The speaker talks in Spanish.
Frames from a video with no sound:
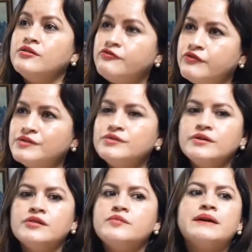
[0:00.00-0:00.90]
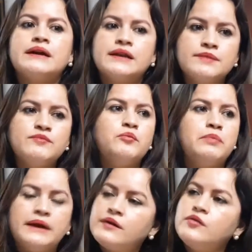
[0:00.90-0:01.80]
los fondos y los mecanismos
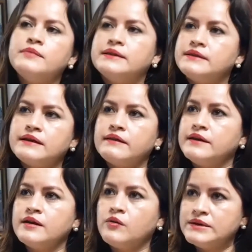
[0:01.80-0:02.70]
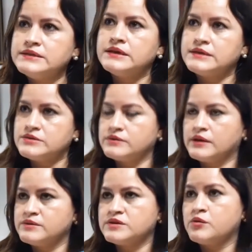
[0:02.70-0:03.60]
para combatir la delincuencia que
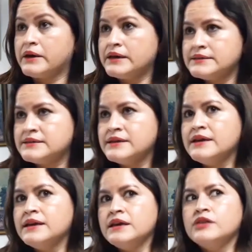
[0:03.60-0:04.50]
suelta nuestro país.